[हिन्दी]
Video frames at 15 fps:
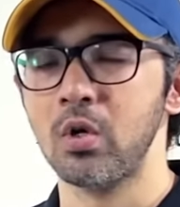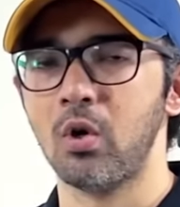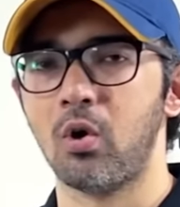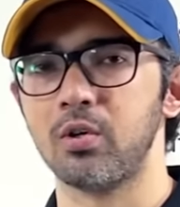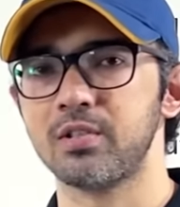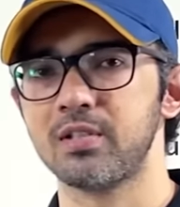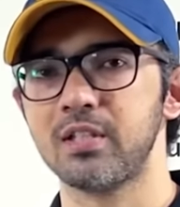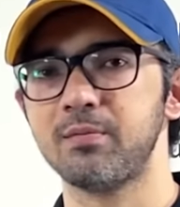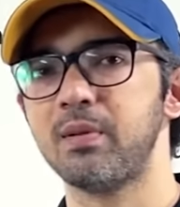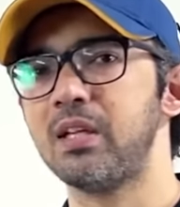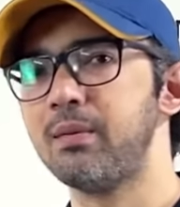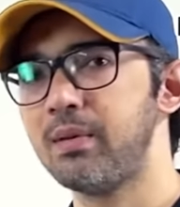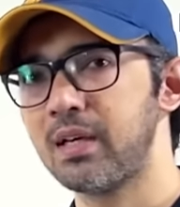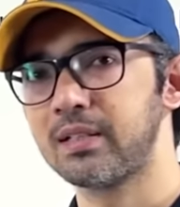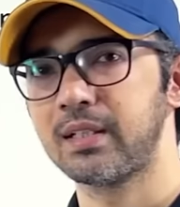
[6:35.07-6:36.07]
और जैसे इसमें ये
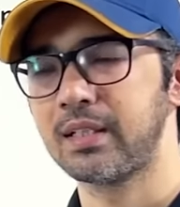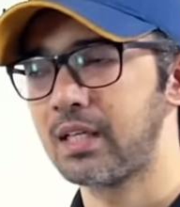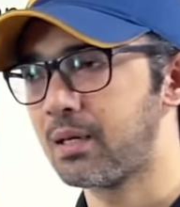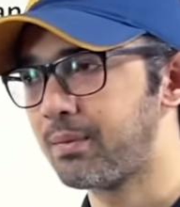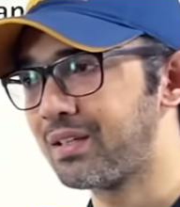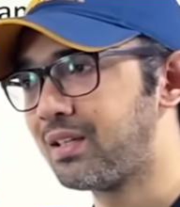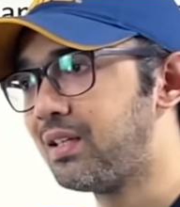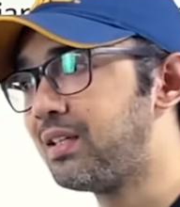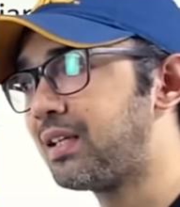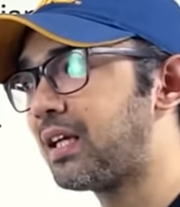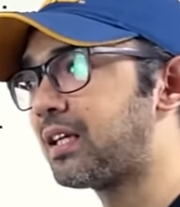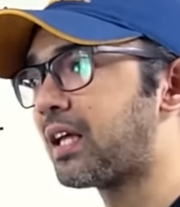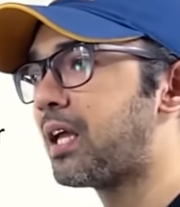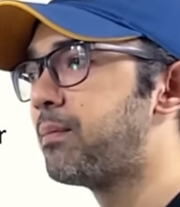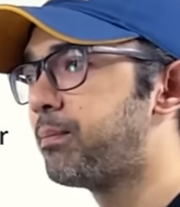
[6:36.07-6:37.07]
भी आता है कि हमें किन के
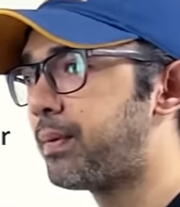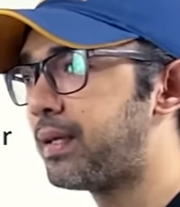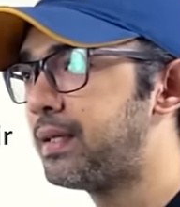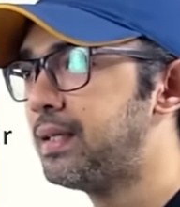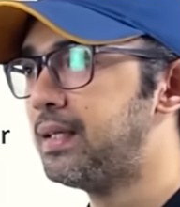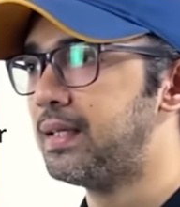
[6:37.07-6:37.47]
टाइम पे